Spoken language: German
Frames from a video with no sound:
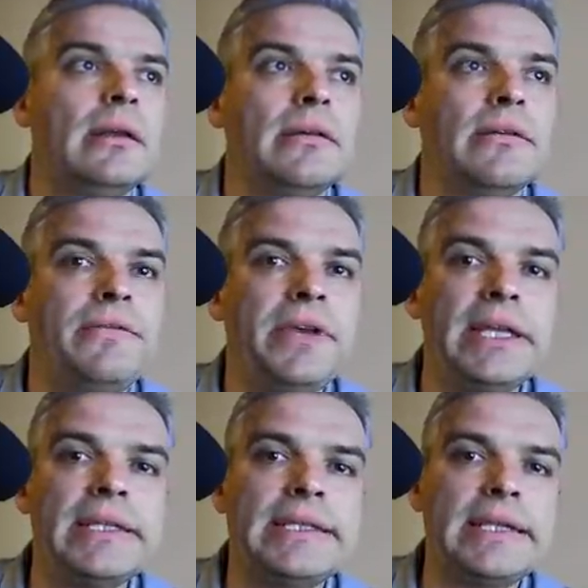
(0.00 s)

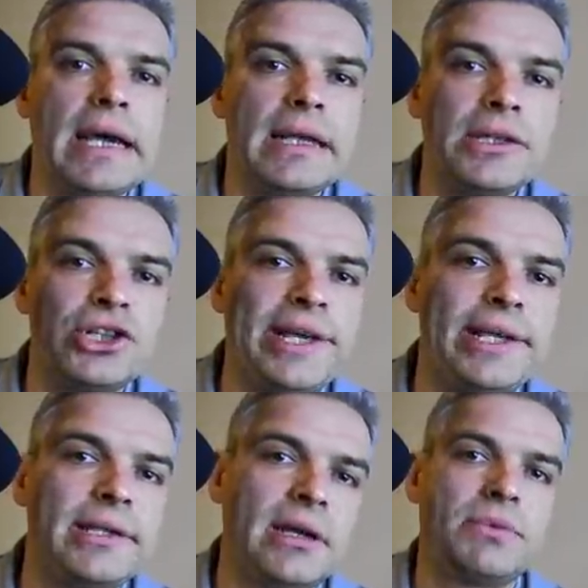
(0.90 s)
fingen sie an,
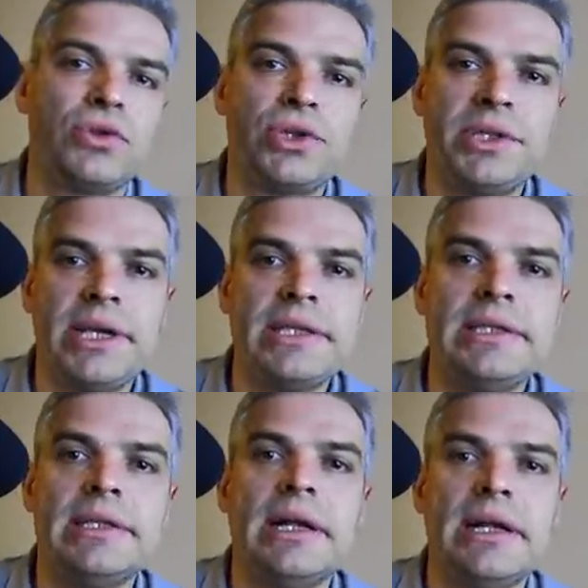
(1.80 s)
schlechter
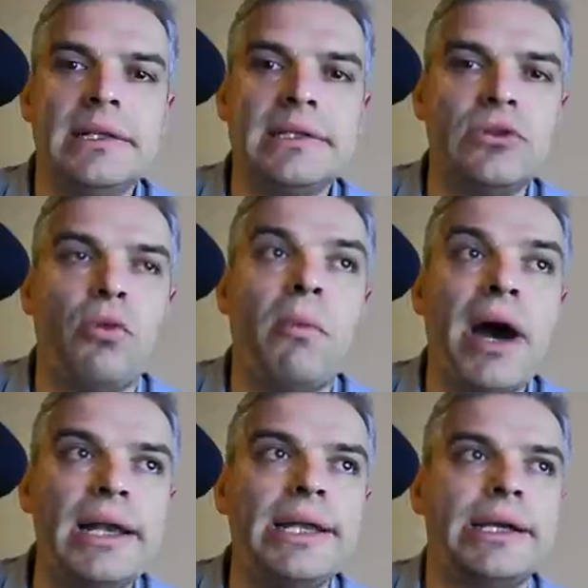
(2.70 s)
abzuschneiden als
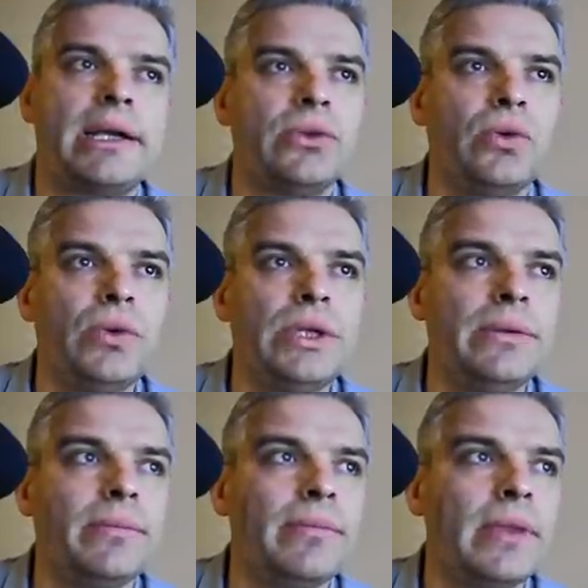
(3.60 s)
normale
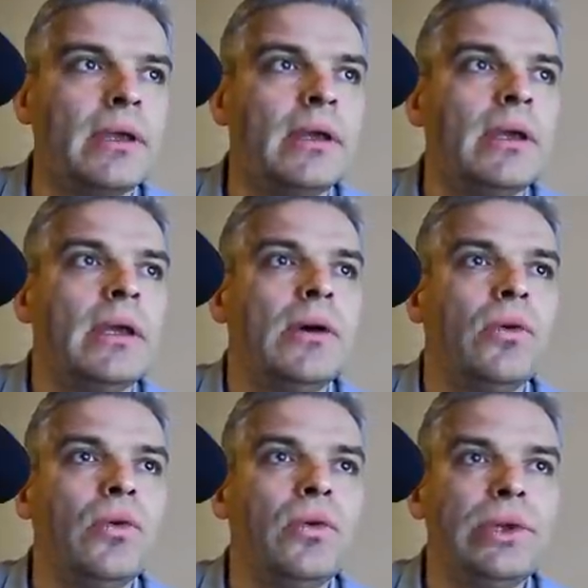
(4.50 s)
Kanonen.
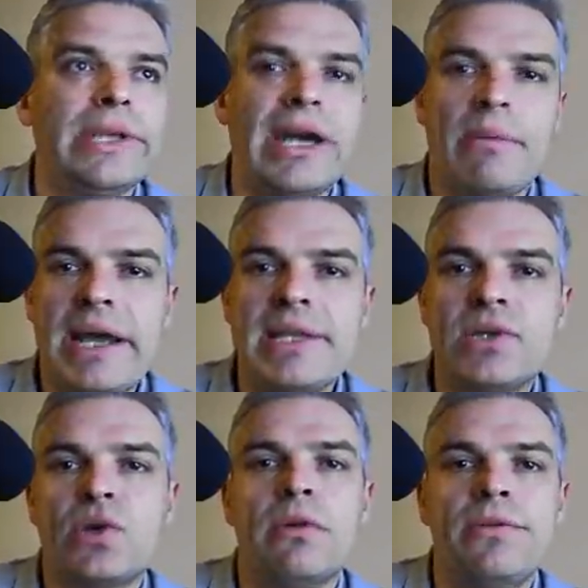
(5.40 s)
Und ab
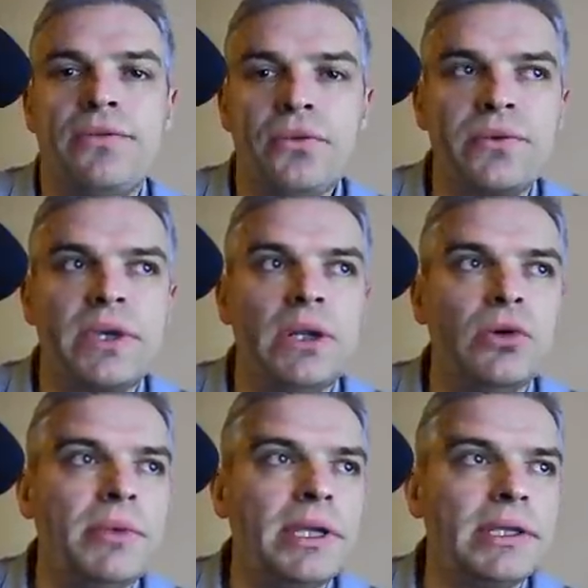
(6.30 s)
1,5
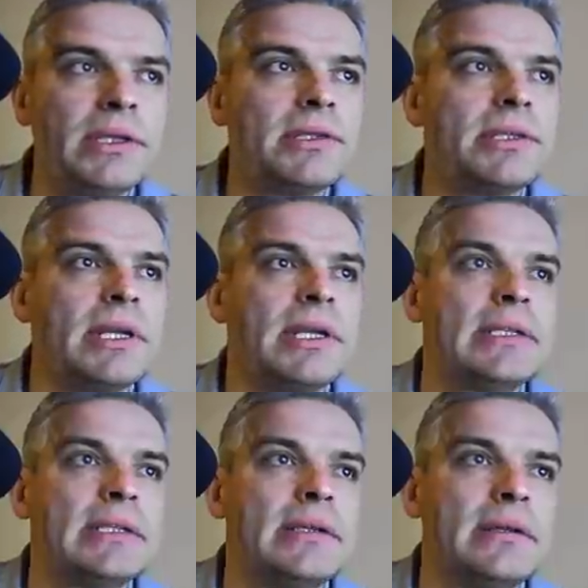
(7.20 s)
Kilometer
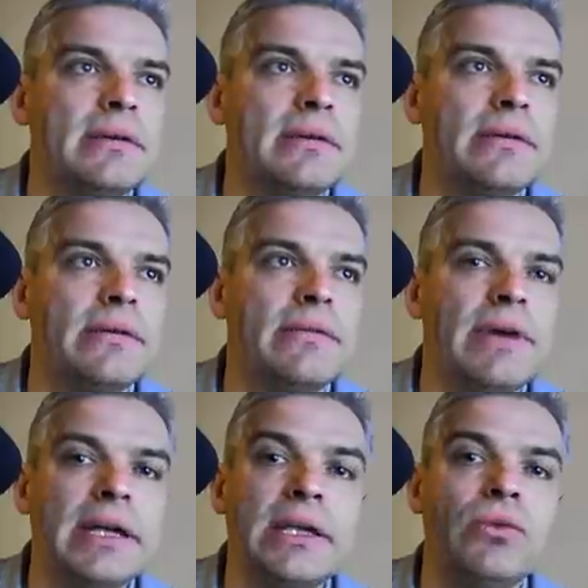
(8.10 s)
Distanz äh,
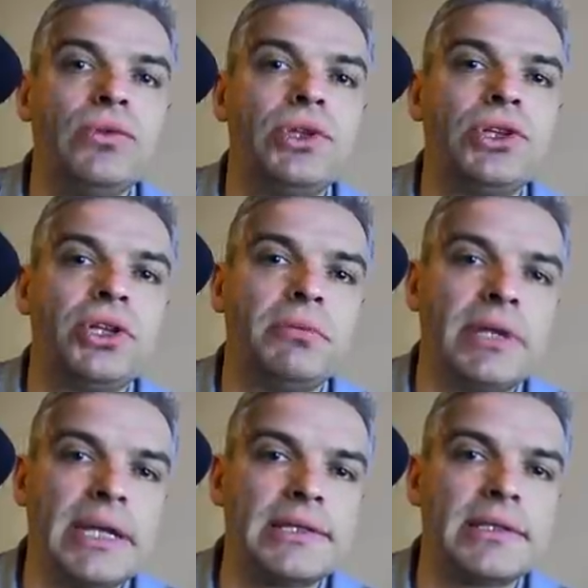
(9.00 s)
war der Unterschied
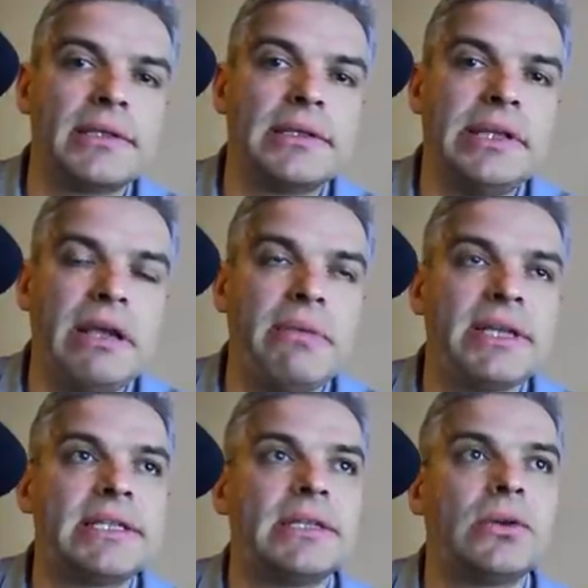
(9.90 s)
bereits
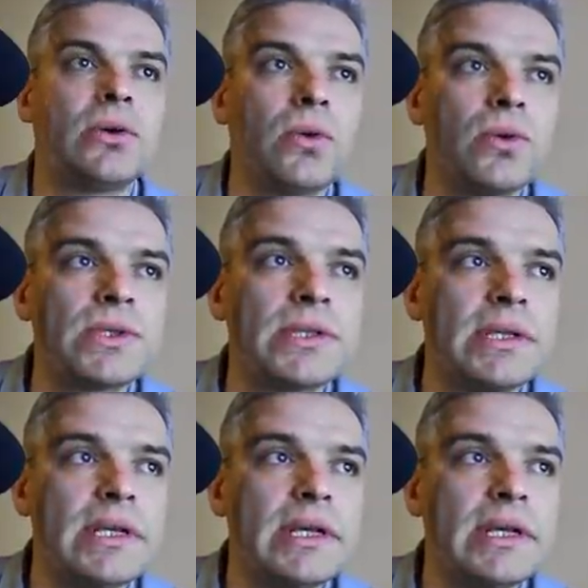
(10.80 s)
dermaßen groß,